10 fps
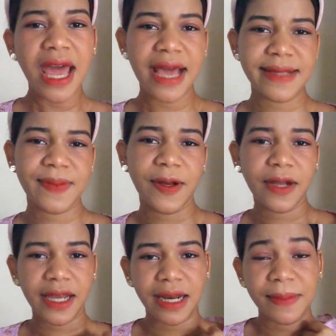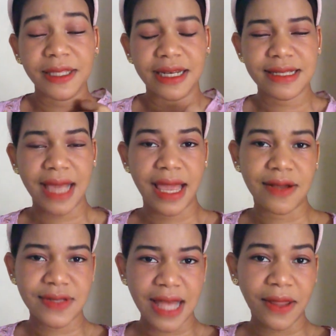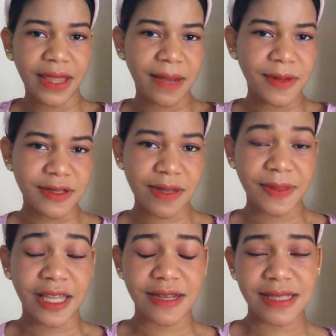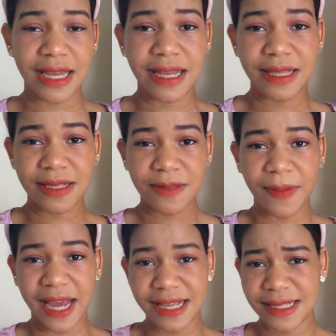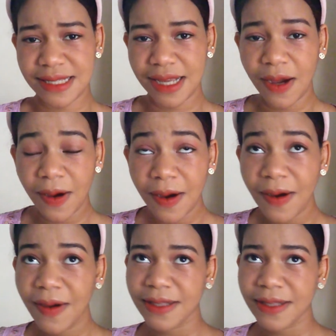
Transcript: Espero que realmente les haya gustado. Díganme en los comentarios qué les pareció,